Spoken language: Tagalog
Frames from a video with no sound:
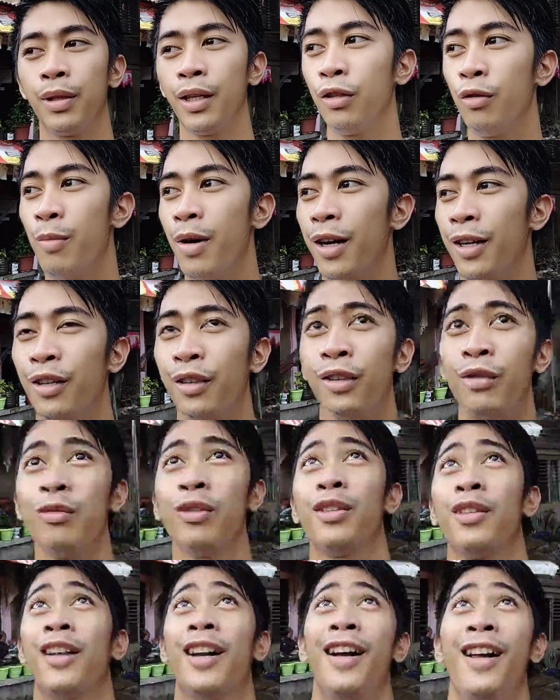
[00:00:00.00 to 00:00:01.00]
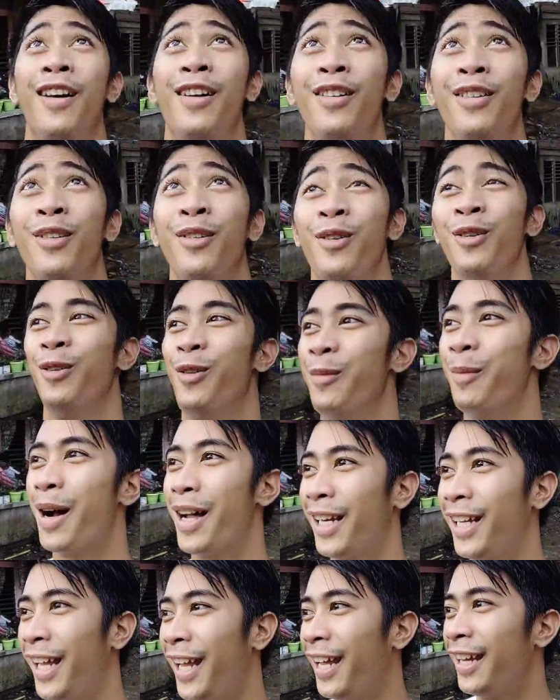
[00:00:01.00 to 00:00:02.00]
sa inyo mga lods, kumusta kayo? So,
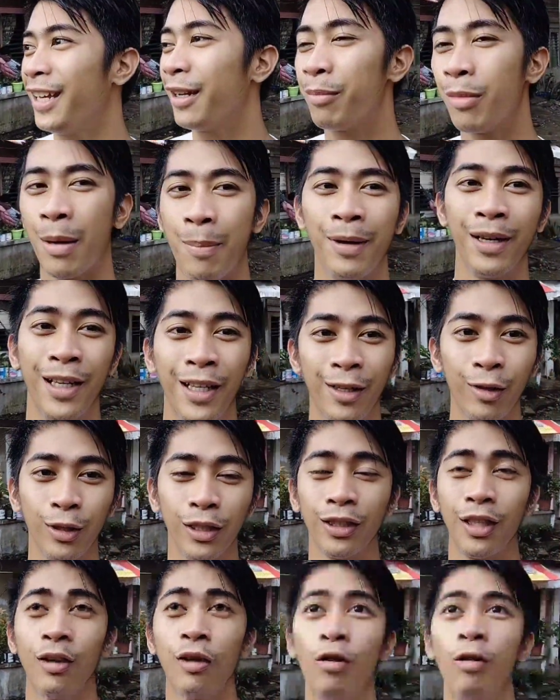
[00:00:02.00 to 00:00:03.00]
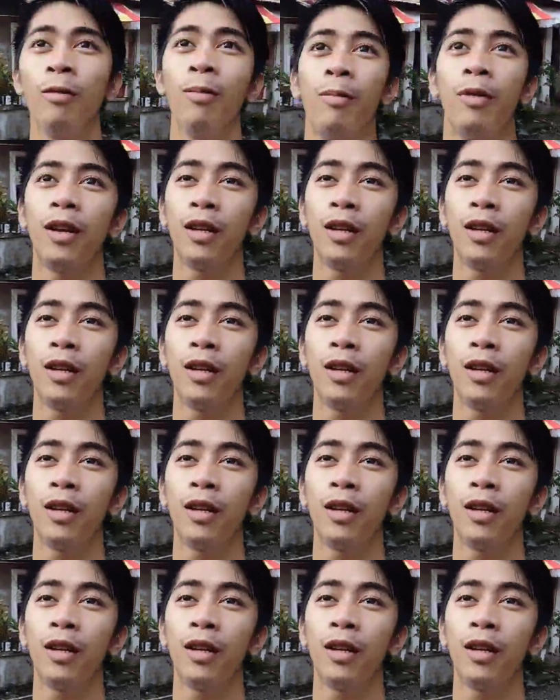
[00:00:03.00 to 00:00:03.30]
bali, nagbabalik ulit ako.